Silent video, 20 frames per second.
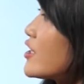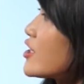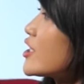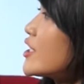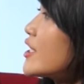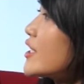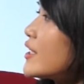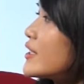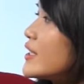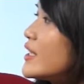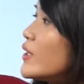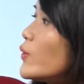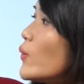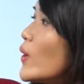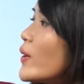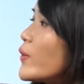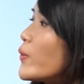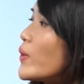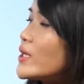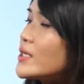也是一个替
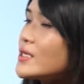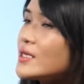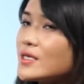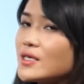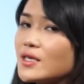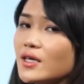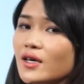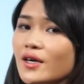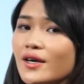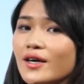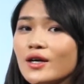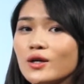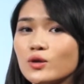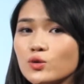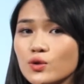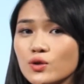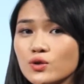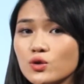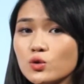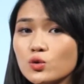换关系，
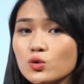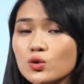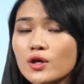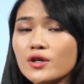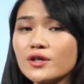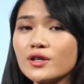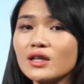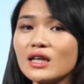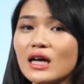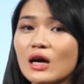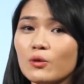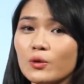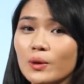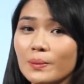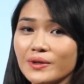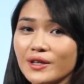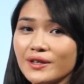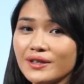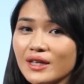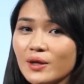所以就确认了我
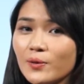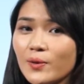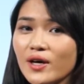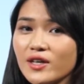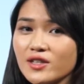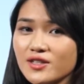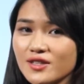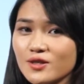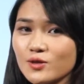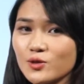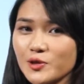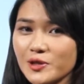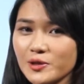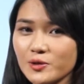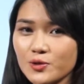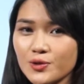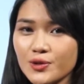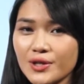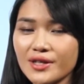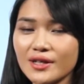们的定位是
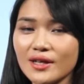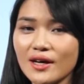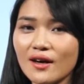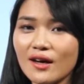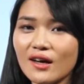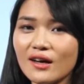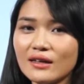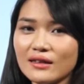准确的。